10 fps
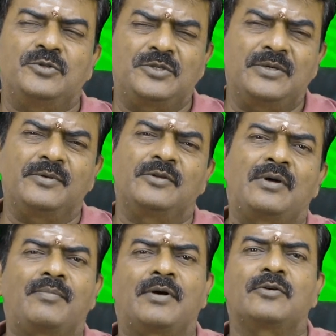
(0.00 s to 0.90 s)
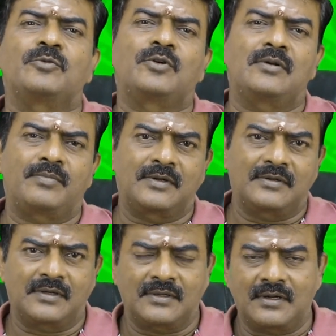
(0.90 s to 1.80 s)
கொஞ்சம் வந்து அப்பாவுக்கு வந்து உடல்
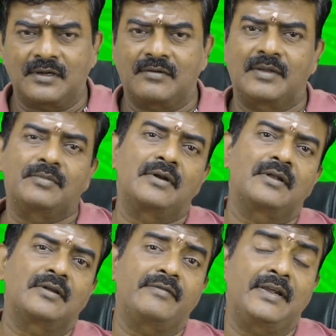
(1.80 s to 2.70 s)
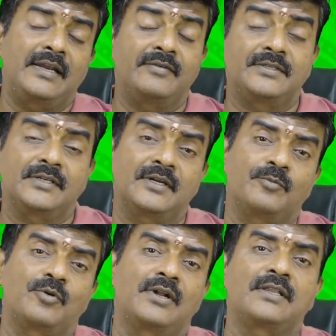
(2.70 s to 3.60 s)
படுத்துறதுக்கான வாய்ப்புலாம் இருக்குது வேலை
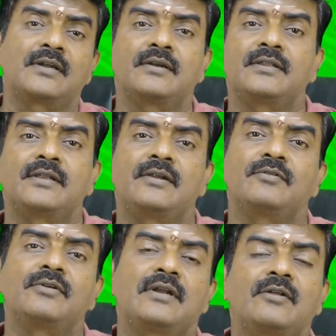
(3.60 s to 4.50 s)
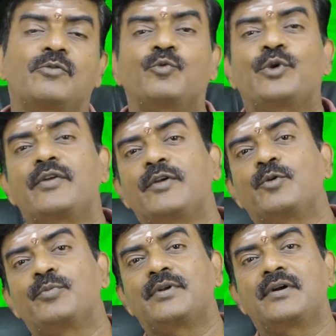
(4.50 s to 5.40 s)
விஷயங்கள் பொருளாதார ரீதியில் வந்து நல்ல ஒரு உயர்வை
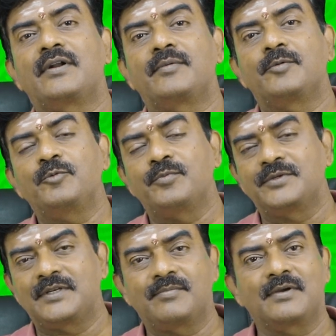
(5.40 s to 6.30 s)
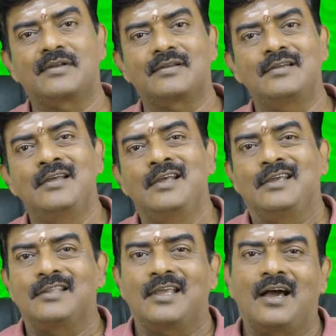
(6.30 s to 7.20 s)
கொடுப்பதற்கான வாய்ப்பும் ரொம்ப சிறப்பாக இருக்குது
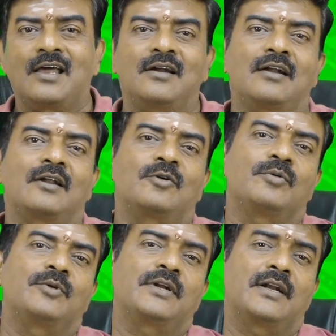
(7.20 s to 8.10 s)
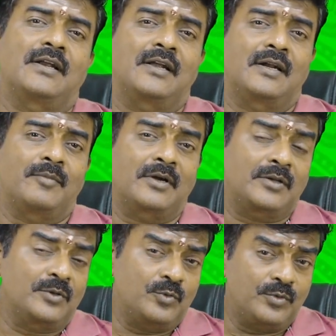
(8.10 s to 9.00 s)
இது யாருக்கு நடக்கணும் போது கடகலக்கணமாக
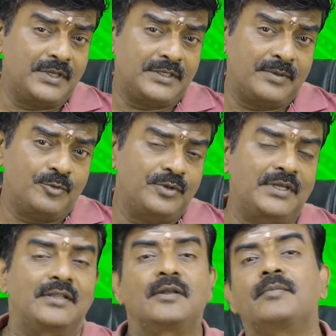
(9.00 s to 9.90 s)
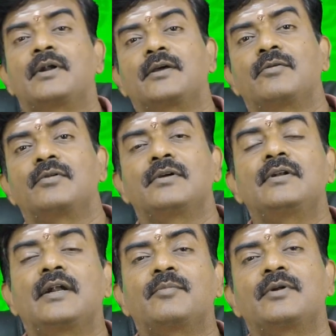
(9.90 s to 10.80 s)
இருந்து குரு திசை புத்தி அந்தரம்
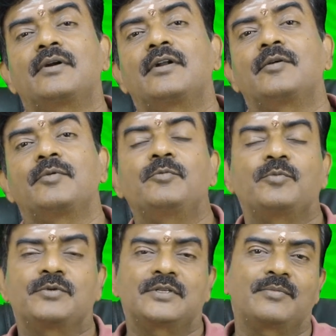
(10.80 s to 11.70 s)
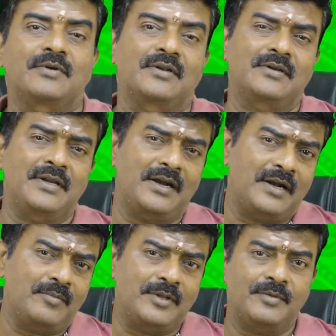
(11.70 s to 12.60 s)
நடக்கிறவங்களுக்கு நடப்பதற்கான வாய்ப்பும் ரொம்ப சிறப்பாக இருக்குது
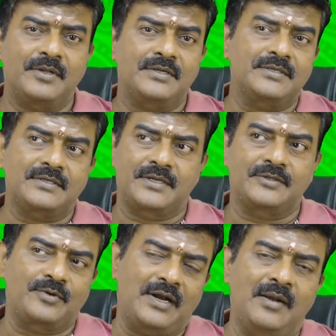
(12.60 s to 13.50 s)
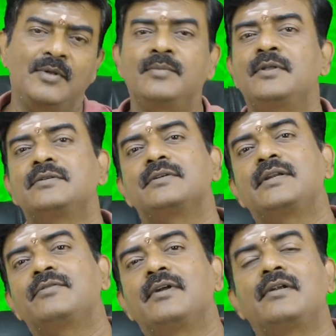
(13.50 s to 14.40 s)
ஏழாம் அதிபதியான சனி ஸோ ஏழாம் அதிபதியான
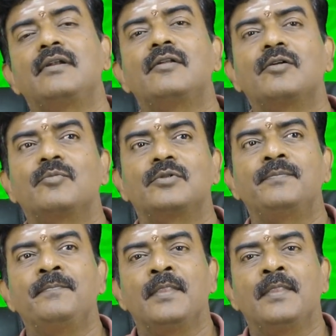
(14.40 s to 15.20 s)
சனி வந்து எட்டில் இருக்கும்போது